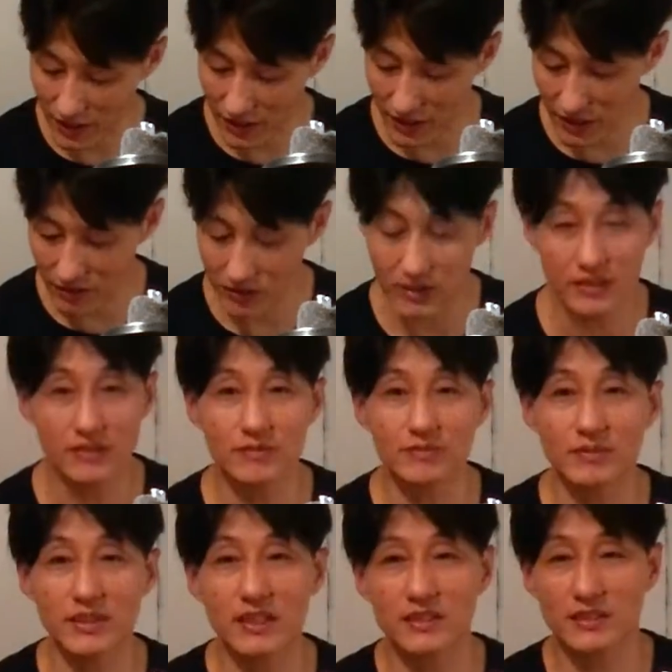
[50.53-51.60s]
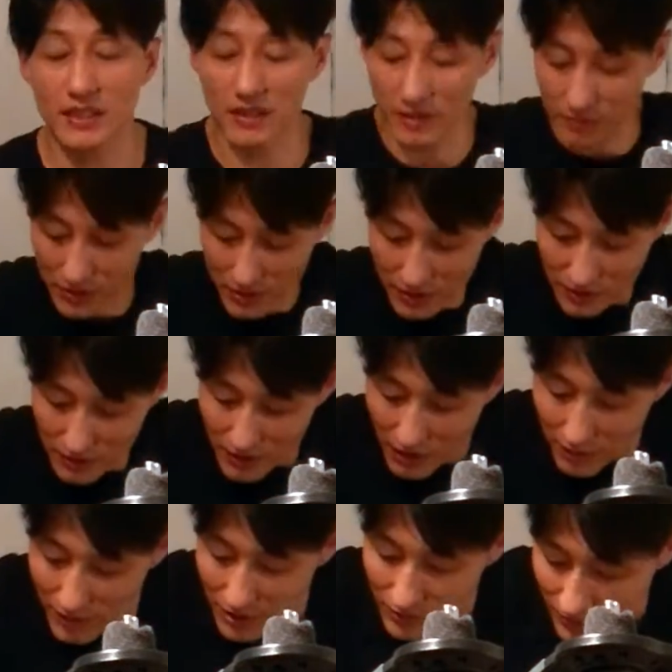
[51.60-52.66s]
えー、うちに昔から眠ってる
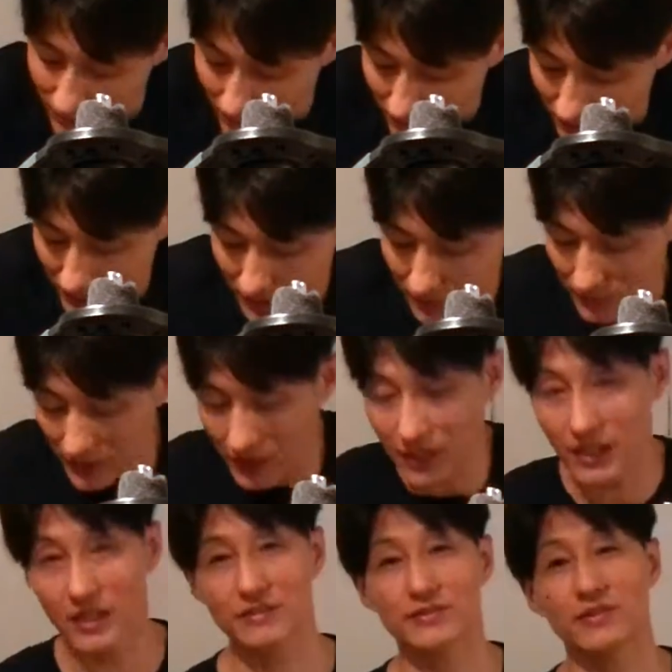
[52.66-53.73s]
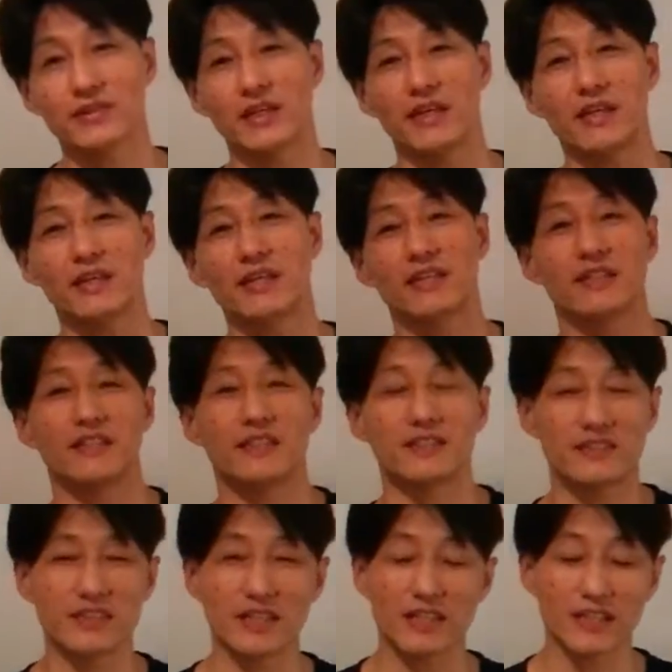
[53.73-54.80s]
ヤマハのスピーカーがあるので
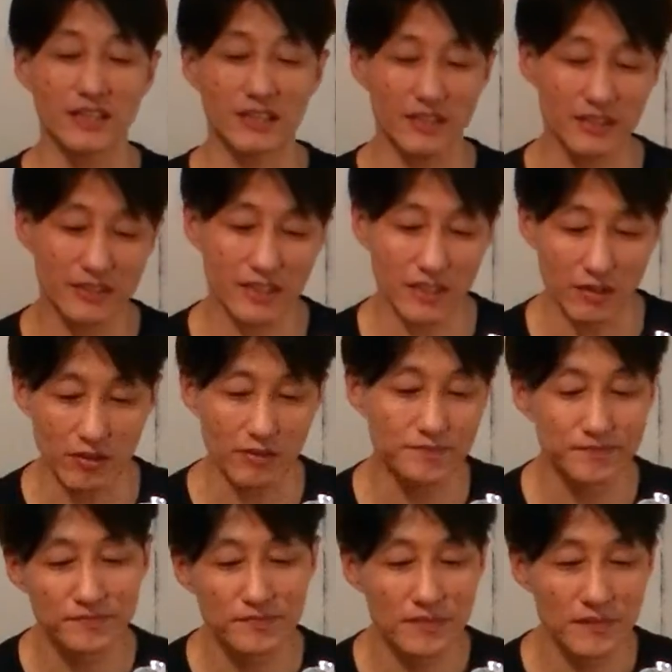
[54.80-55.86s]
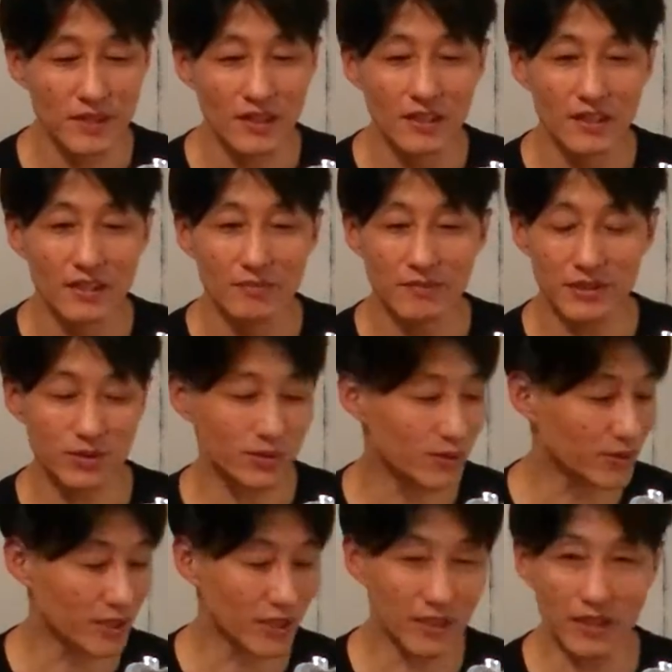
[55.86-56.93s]
つなげたんですけど、まあ、ちょっ
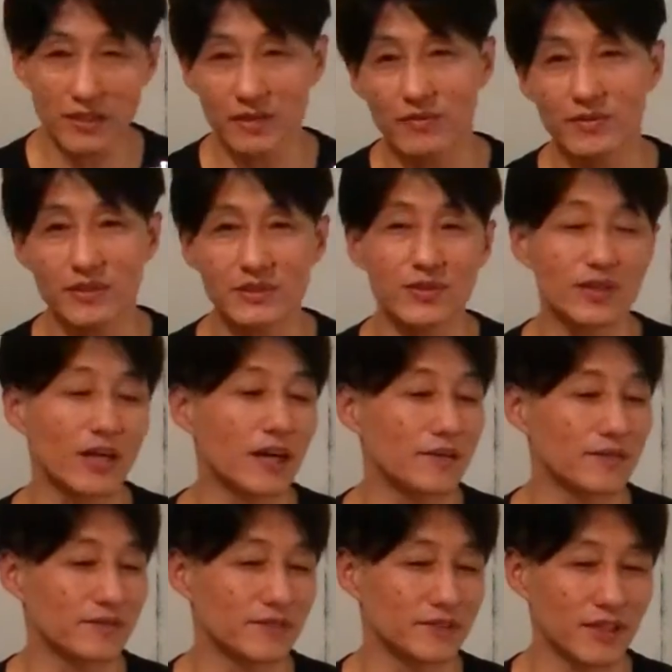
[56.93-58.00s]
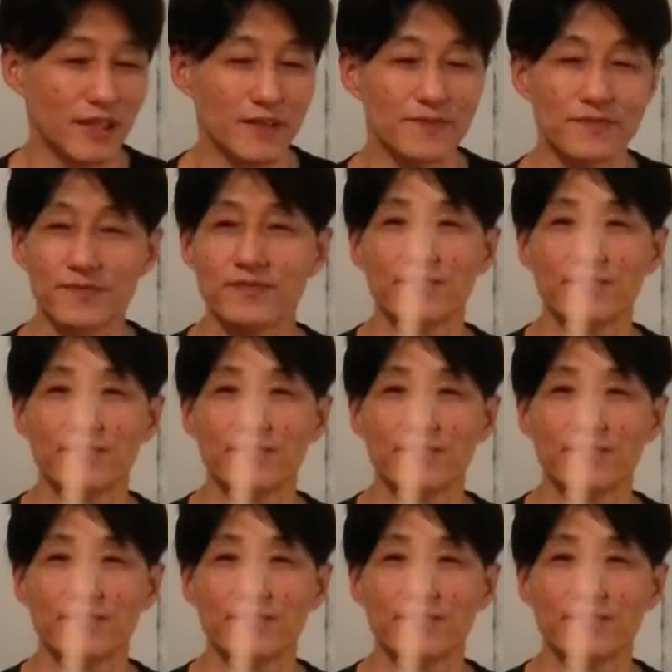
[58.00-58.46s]
と叩いてみましょうかね。